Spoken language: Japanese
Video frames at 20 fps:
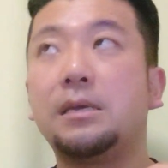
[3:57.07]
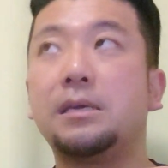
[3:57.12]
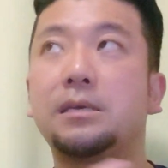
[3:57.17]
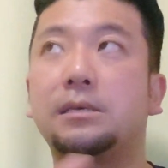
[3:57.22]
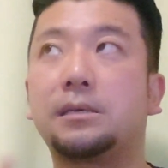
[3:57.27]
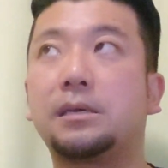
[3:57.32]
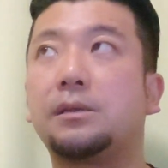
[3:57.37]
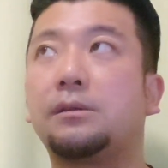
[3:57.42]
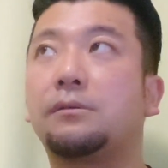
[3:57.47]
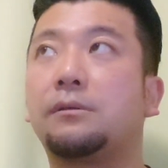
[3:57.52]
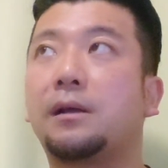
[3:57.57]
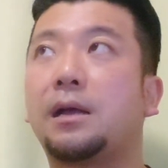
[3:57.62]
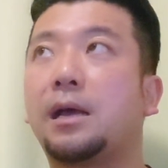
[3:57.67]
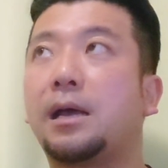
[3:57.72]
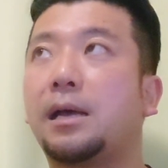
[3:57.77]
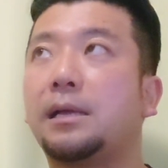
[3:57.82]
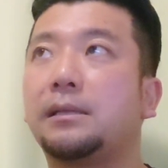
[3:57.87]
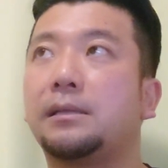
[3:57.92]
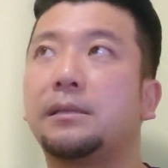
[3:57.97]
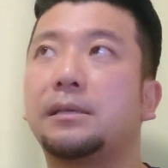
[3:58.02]
いけると
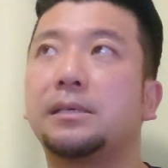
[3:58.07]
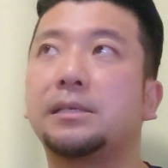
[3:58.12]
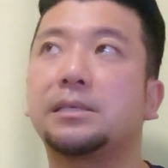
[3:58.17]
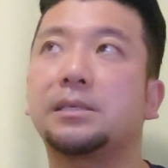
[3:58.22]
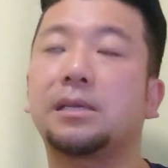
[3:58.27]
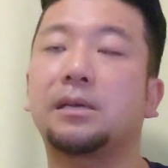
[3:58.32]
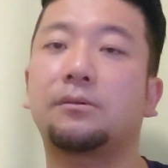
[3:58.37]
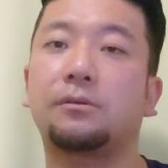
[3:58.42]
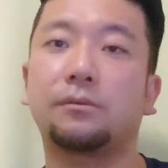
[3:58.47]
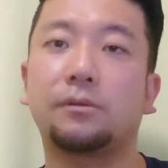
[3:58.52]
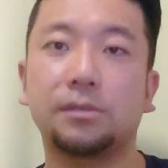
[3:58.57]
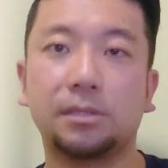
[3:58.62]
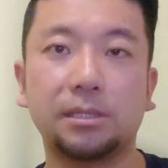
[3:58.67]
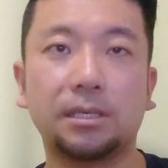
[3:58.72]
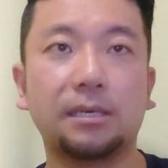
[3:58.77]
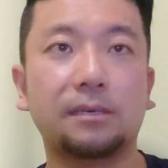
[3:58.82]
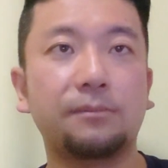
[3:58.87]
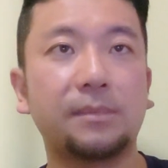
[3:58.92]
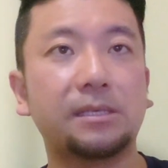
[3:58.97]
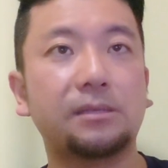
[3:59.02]
判断したこと自
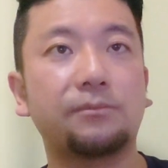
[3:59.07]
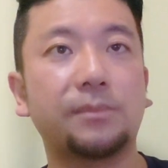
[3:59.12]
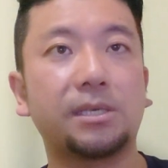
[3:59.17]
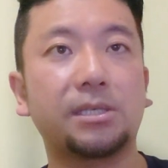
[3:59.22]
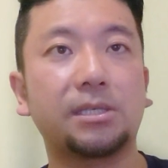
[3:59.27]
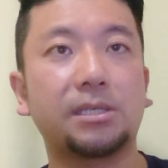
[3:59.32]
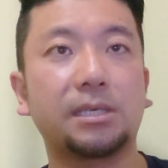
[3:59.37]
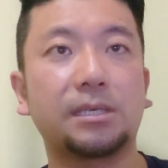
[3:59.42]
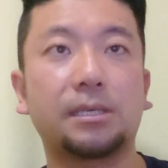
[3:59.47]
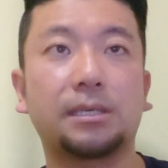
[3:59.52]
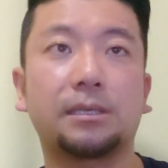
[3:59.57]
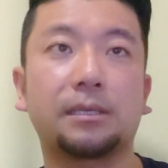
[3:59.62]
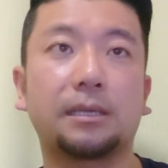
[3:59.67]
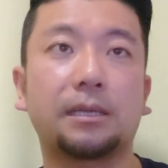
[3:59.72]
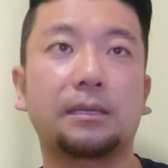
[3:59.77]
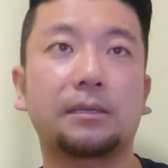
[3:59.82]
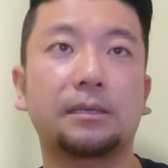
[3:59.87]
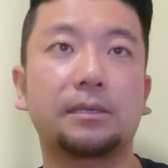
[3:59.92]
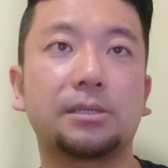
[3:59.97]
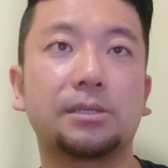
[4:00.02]
体がまず間違いだった
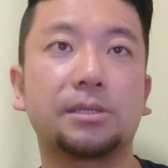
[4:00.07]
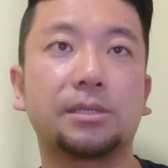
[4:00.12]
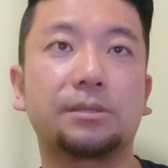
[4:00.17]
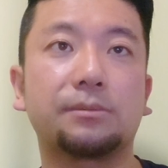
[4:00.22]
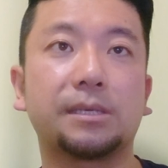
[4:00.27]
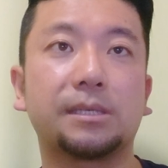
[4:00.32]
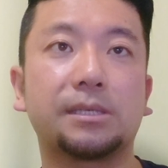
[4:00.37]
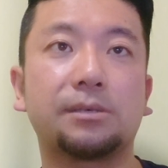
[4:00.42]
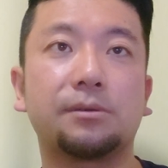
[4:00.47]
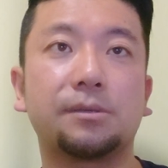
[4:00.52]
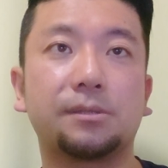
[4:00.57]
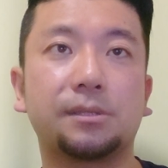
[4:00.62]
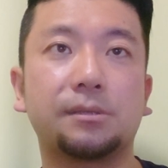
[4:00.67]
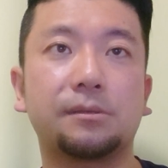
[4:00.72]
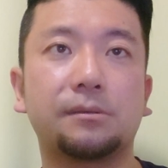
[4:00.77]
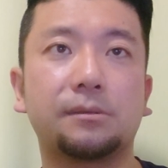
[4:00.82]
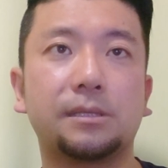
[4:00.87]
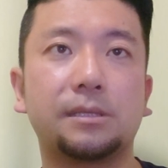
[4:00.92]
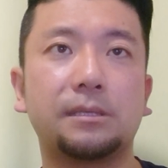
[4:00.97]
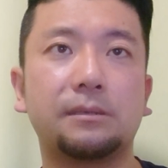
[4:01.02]
て感じがします普
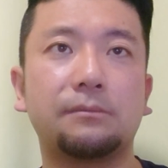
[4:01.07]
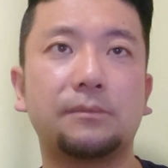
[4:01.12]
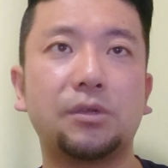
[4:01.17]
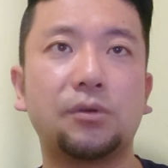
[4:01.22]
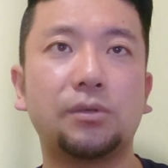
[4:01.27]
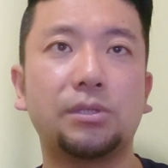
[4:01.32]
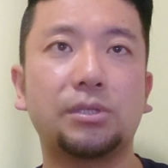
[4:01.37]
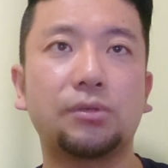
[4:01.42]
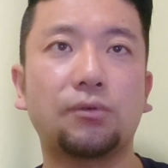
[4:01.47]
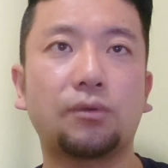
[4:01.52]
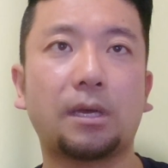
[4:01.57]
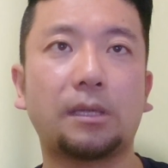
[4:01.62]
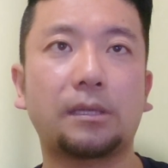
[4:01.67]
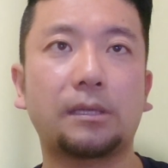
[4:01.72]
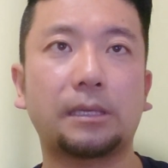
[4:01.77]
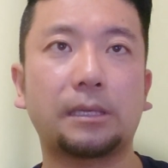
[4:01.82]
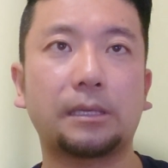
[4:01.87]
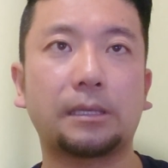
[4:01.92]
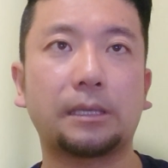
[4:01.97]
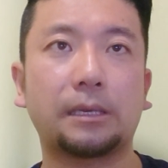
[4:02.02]
通に漁師の
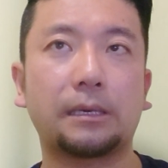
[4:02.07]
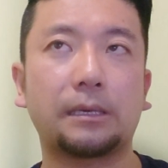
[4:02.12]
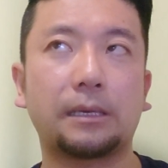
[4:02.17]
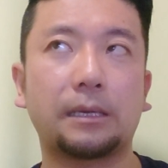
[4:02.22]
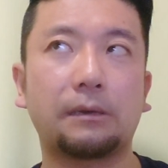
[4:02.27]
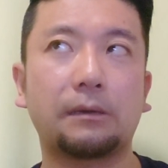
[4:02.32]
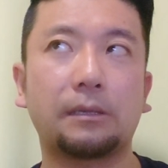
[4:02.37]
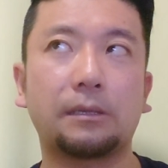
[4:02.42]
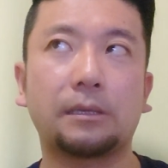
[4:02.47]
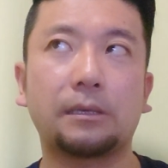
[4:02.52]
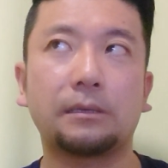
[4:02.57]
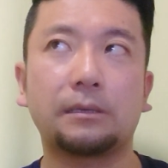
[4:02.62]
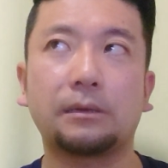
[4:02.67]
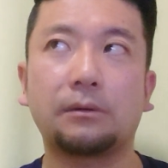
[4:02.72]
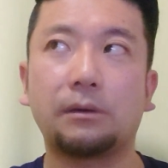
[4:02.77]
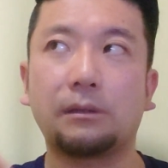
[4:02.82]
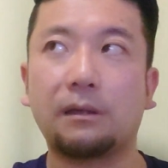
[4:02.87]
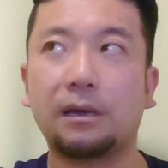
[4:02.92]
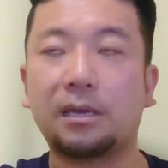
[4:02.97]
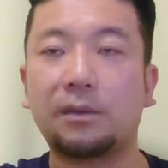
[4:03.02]
方だったらねあの辺りで
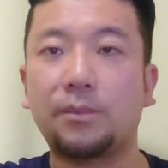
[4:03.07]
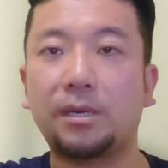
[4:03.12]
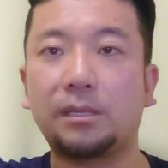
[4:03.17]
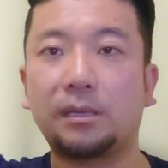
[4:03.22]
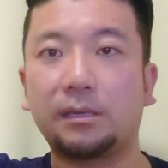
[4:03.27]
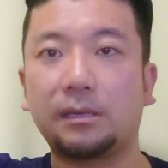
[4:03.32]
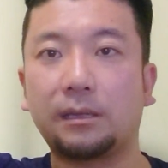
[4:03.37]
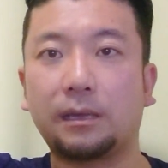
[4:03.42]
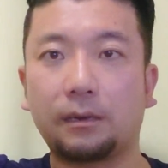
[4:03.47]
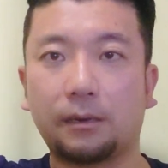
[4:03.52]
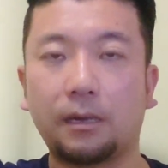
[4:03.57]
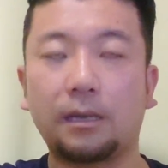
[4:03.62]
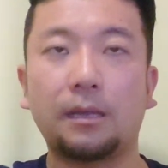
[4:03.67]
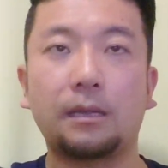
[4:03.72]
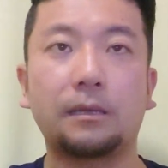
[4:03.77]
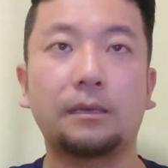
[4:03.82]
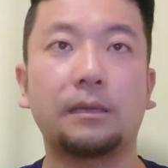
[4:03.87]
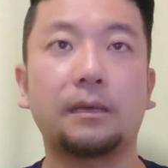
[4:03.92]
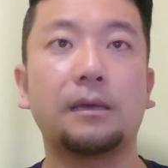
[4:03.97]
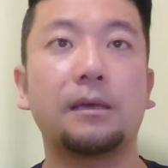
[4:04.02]
は先まで出たらか
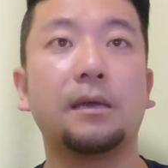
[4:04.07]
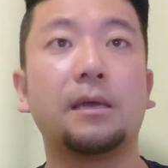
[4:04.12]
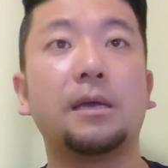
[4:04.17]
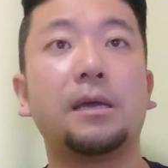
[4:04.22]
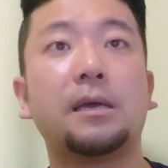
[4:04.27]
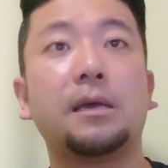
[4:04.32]
なりね